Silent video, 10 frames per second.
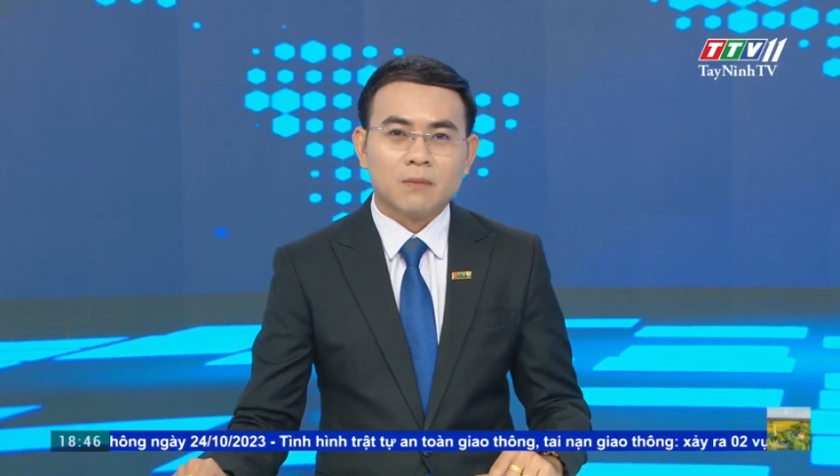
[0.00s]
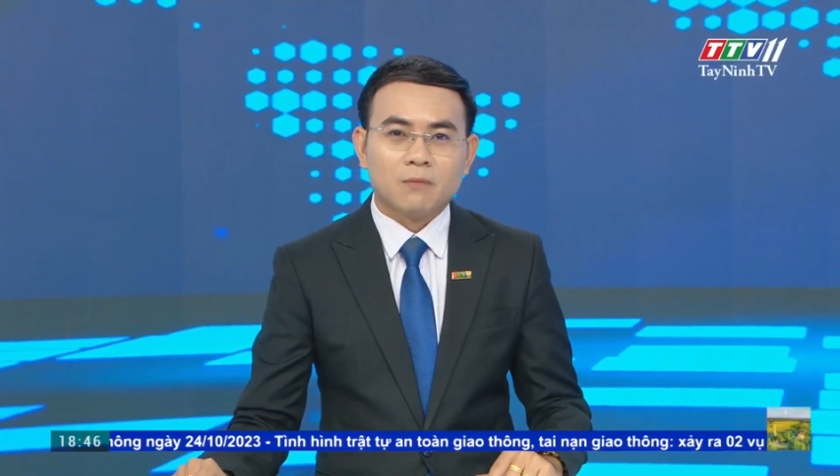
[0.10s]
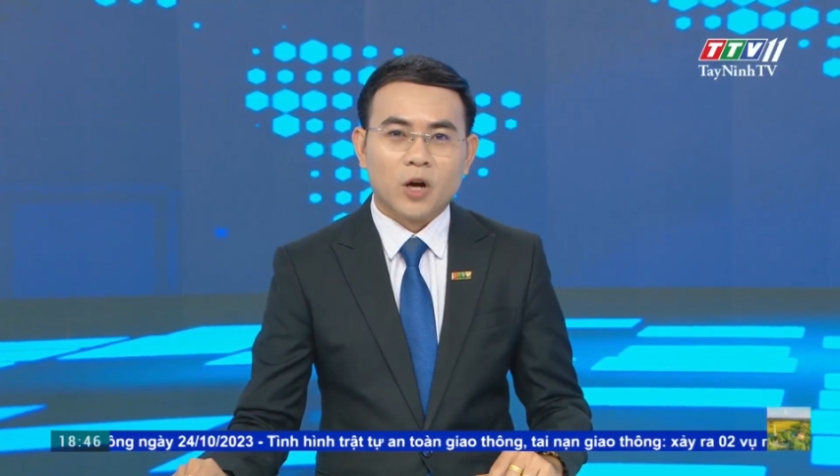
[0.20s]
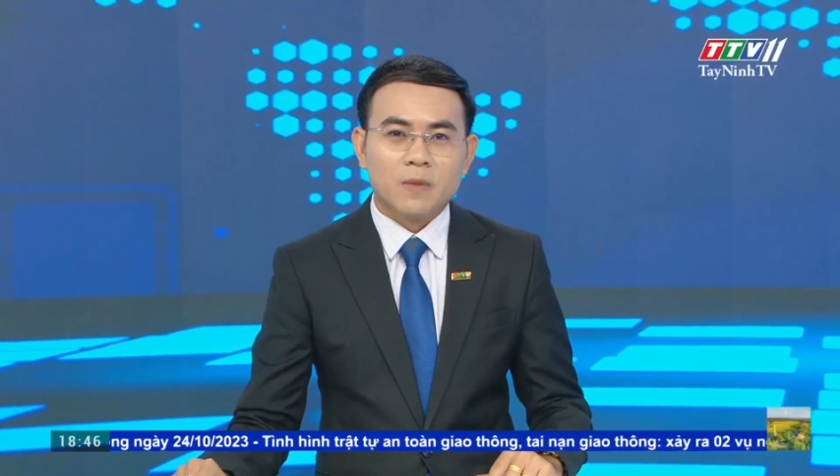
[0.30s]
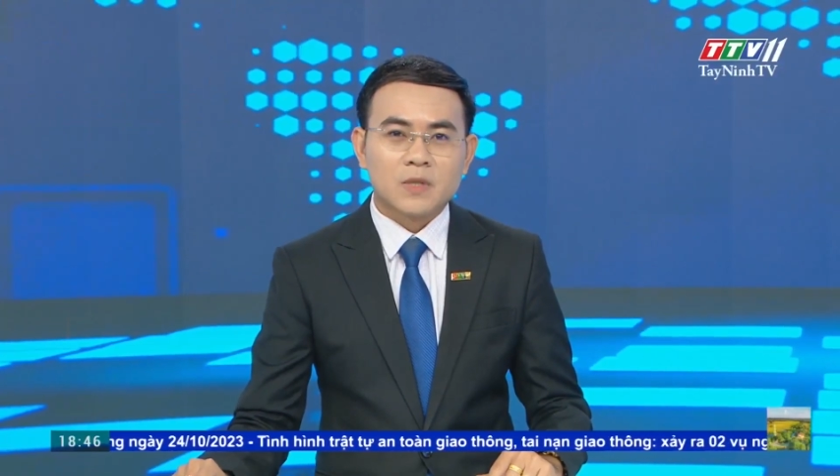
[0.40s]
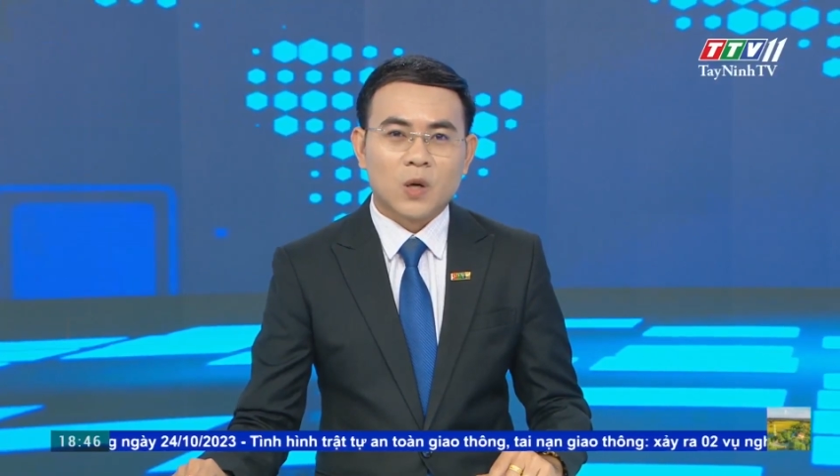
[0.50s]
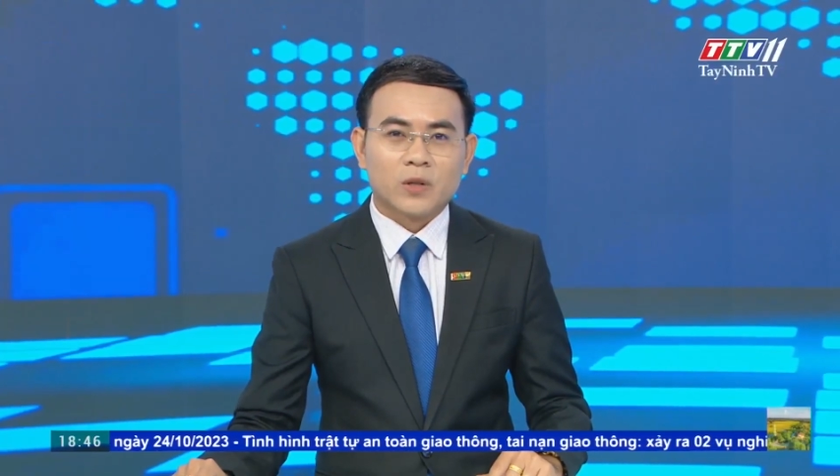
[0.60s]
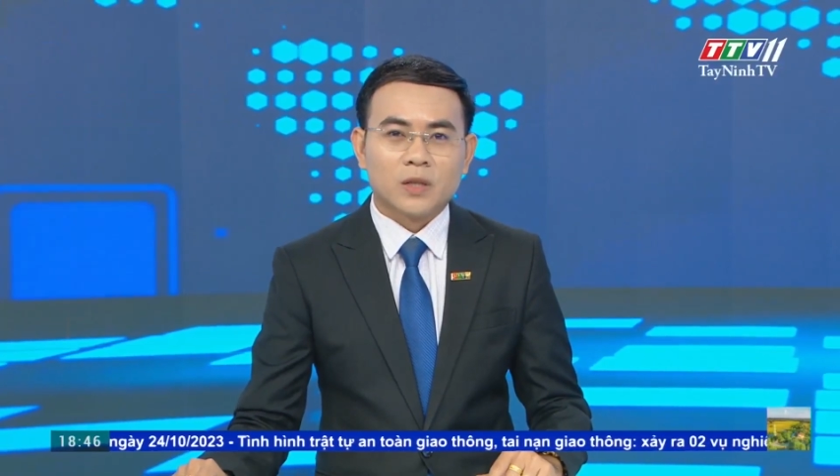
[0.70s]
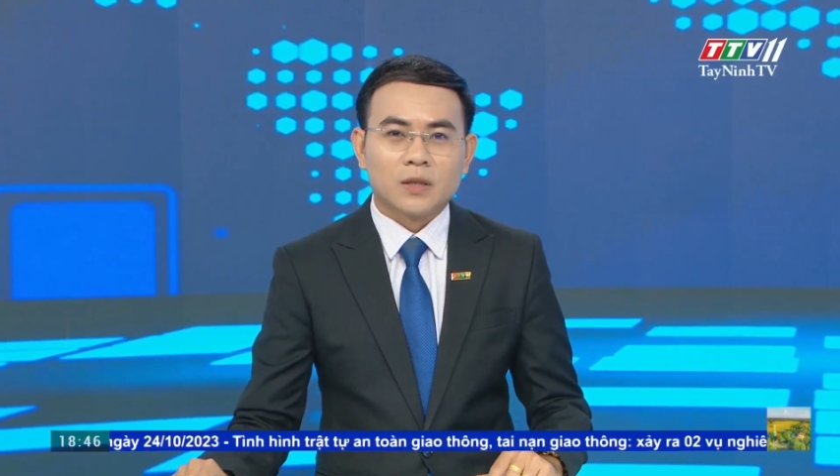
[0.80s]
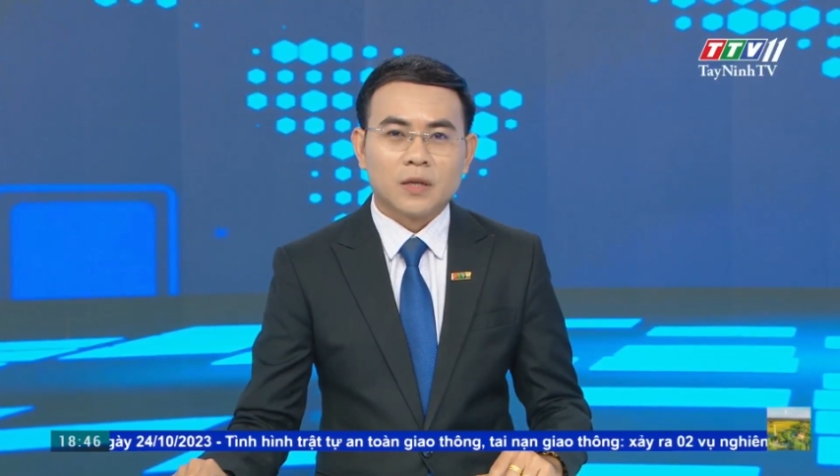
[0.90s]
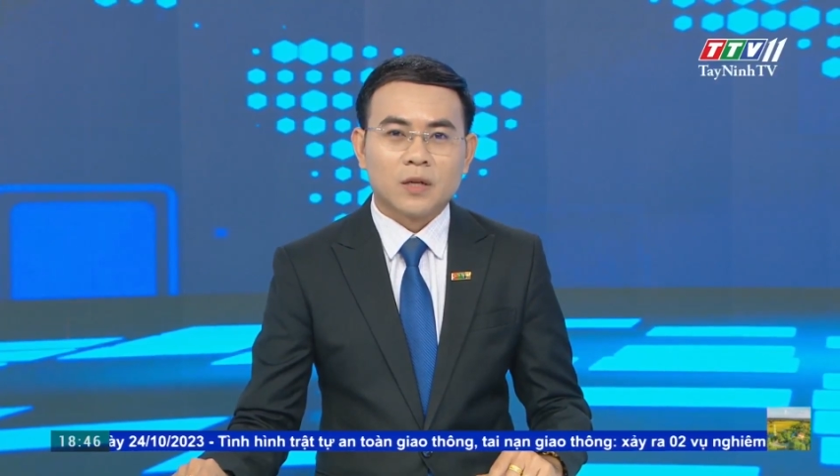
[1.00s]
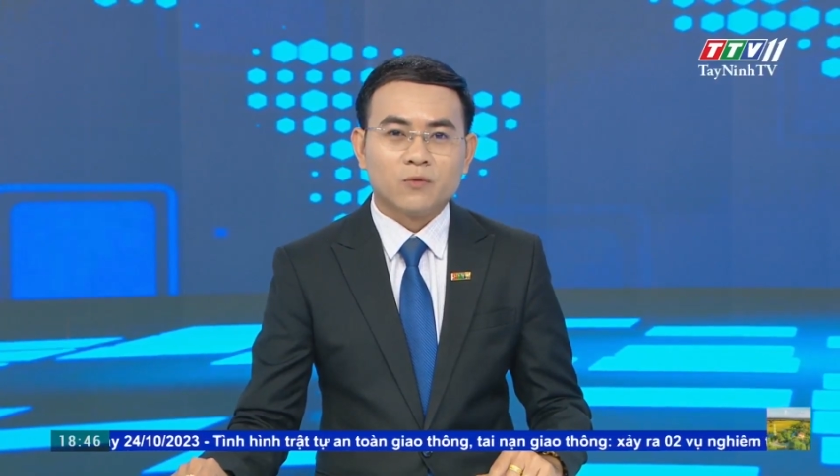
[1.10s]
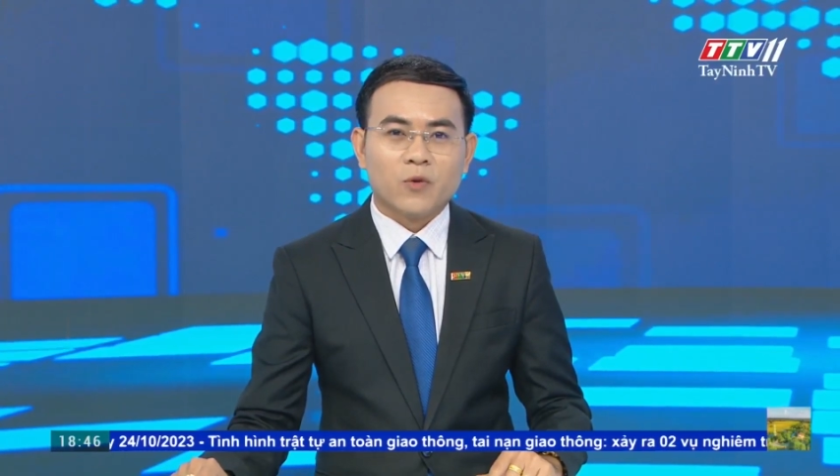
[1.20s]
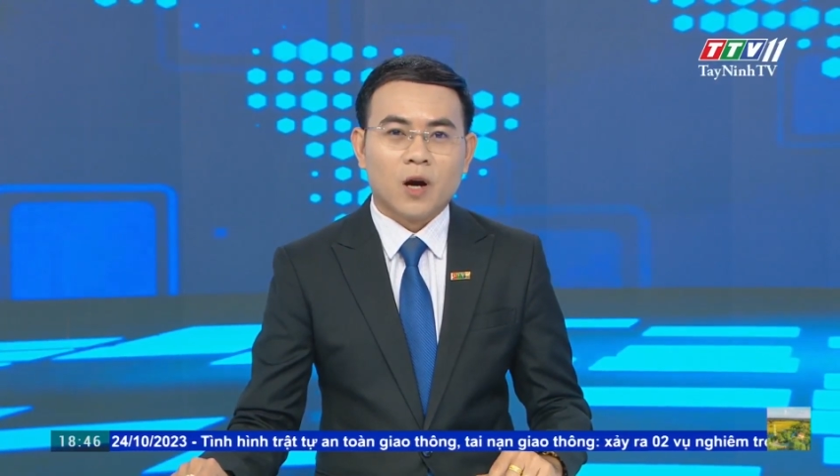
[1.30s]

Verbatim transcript: Bảo hiểm xã hội tỉnh Tây Ninh phối